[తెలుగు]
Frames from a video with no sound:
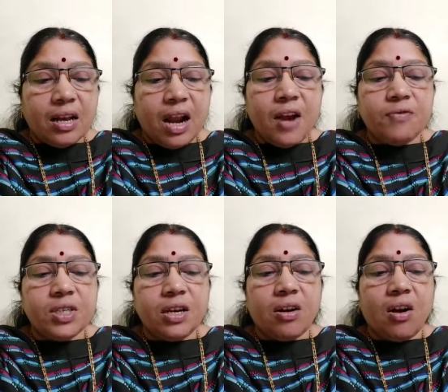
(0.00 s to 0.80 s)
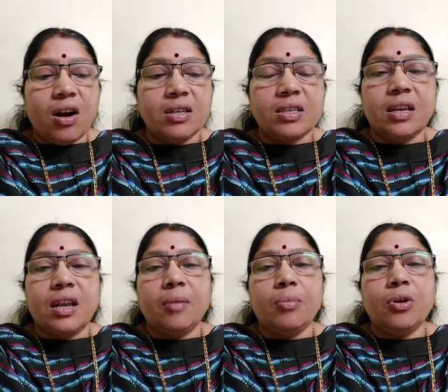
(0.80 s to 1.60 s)
క్రాఫ్ట్స్ అండ్
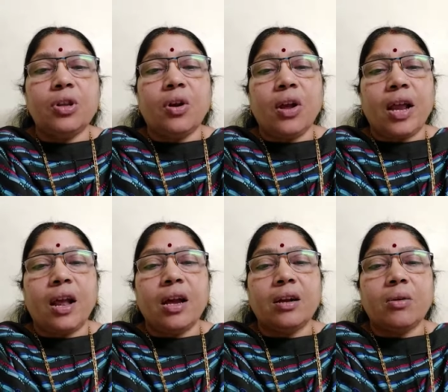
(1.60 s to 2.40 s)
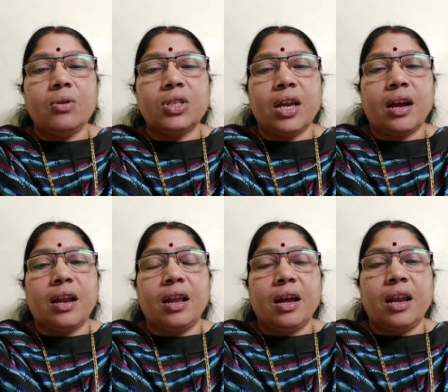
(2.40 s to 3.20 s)
ఆర్ట్స్ని బోధనలో ఎలా ఇంక్లూడ్
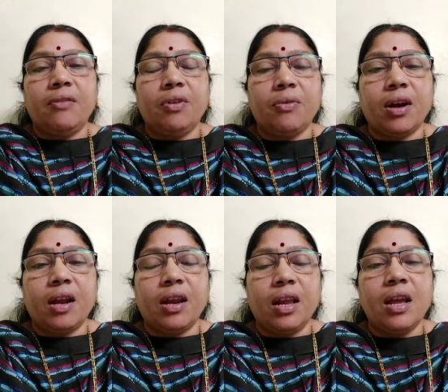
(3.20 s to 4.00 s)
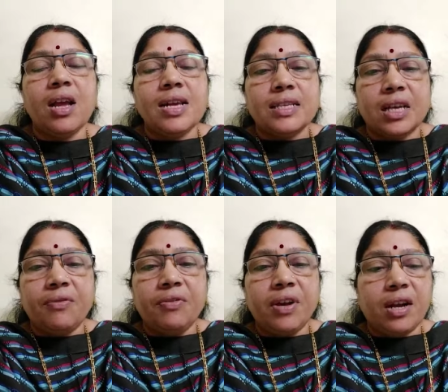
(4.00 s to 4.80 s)
చేయాలి అనే వివరాలని
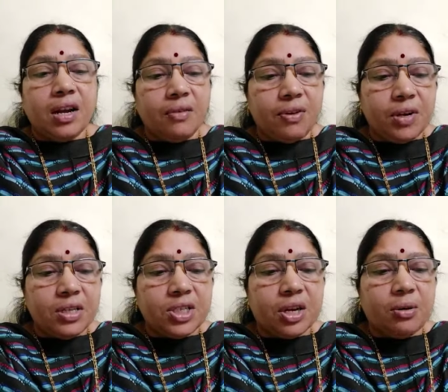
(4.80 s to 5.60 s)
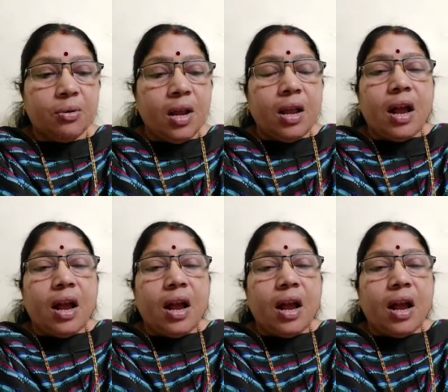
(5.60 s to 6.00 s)
సవివరంగా వివరించారు